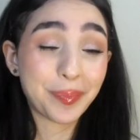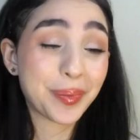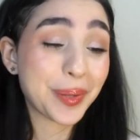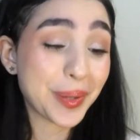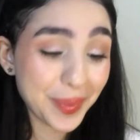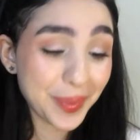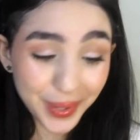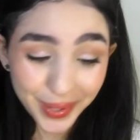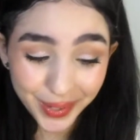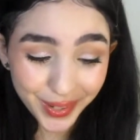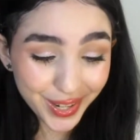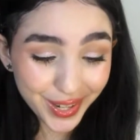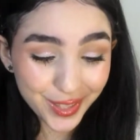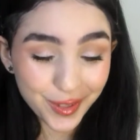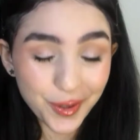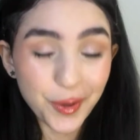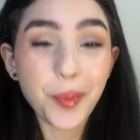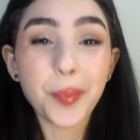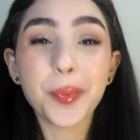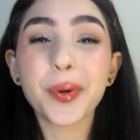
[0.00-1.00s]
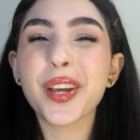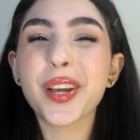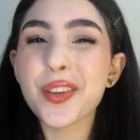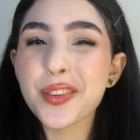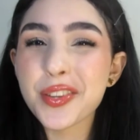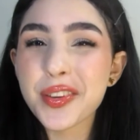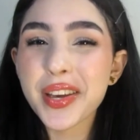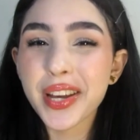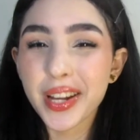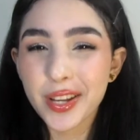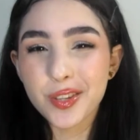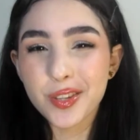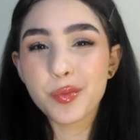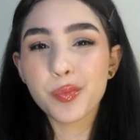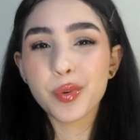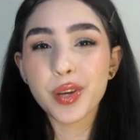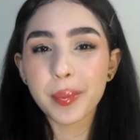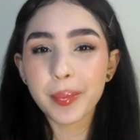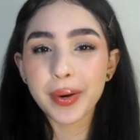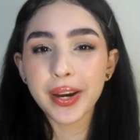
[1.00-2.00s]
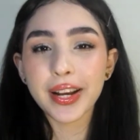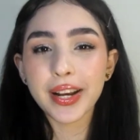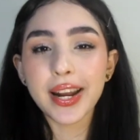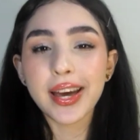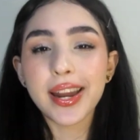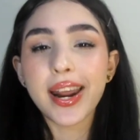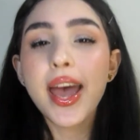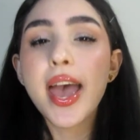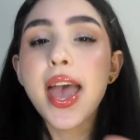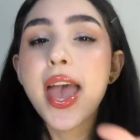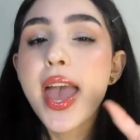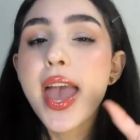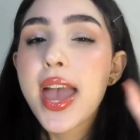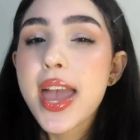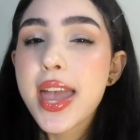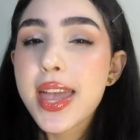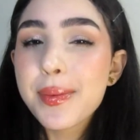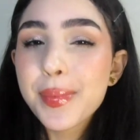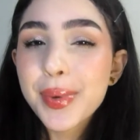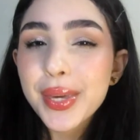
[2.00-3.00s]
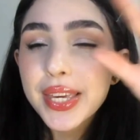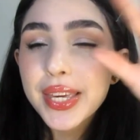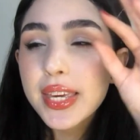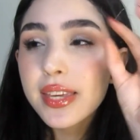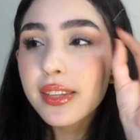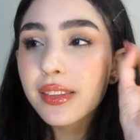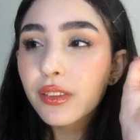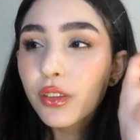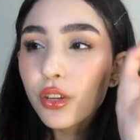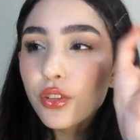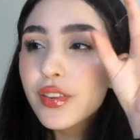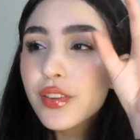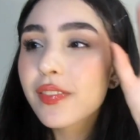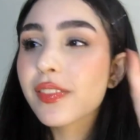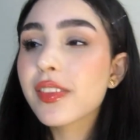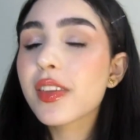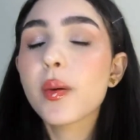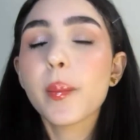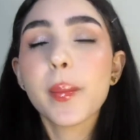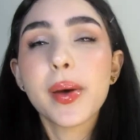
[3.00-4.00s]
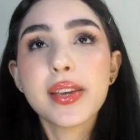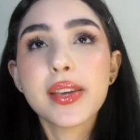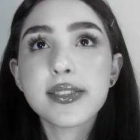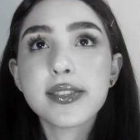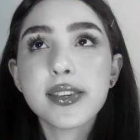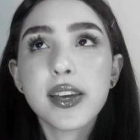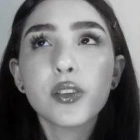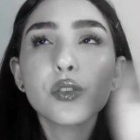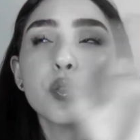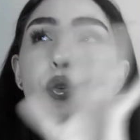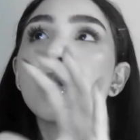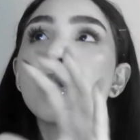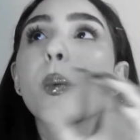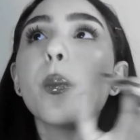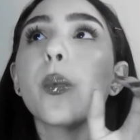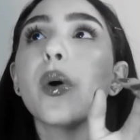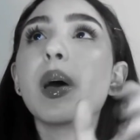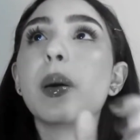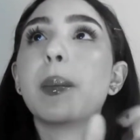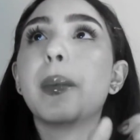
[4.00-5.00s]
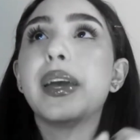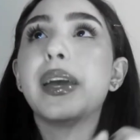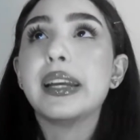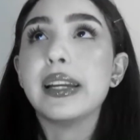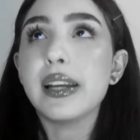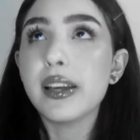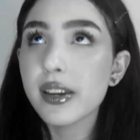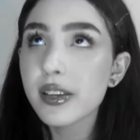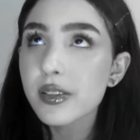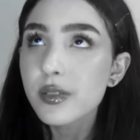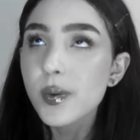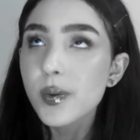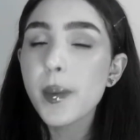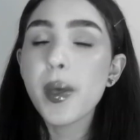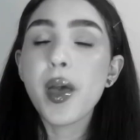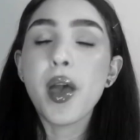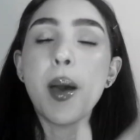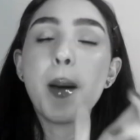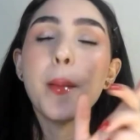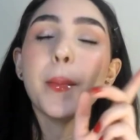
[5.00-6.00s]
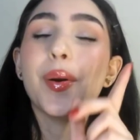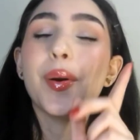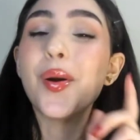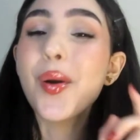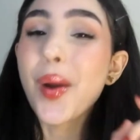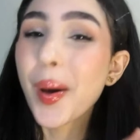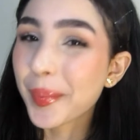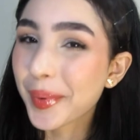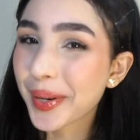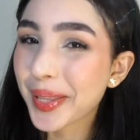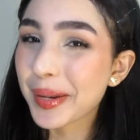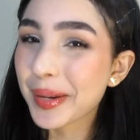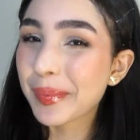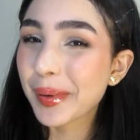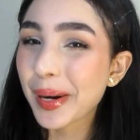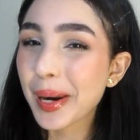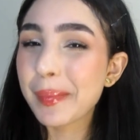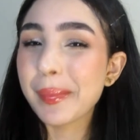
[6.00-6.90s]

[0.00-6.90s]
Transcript: primero que todo porque yo sabía que no se podía mezclar y mi quinto sentido me decía tú no puedes mezclar eso. Pero lo aprendí por las